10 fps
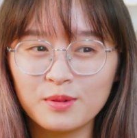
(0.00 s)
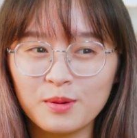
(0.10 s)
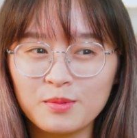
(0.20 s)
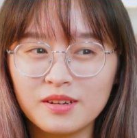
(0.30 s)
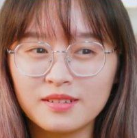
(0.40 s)

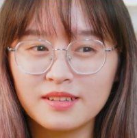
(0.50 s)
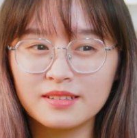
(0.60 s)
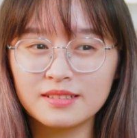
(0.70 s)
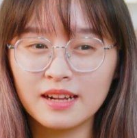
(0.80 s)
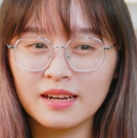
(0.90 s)
không ngờ
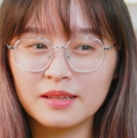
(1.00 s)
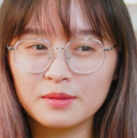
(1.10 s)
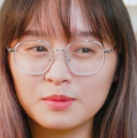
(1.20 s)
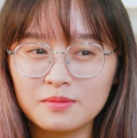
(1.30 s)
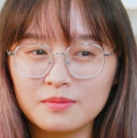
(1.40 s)
niềng răng lại
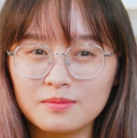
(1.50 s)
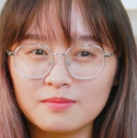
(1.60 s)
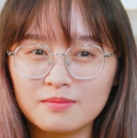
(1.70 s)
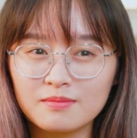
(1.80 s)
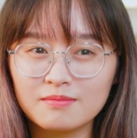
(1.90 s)

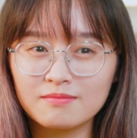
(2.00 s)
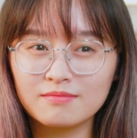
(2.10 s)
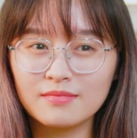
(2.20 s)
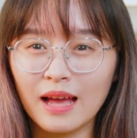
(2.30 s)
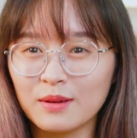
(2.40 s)

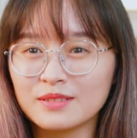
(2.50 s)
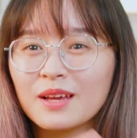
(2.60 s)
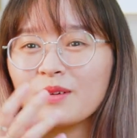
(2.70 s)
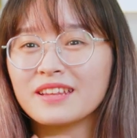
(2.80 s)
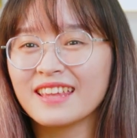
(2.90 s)
ảo
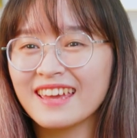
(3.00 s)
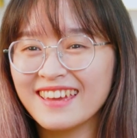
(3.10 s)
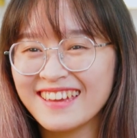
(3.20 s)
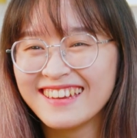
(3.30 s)
diệu đến thế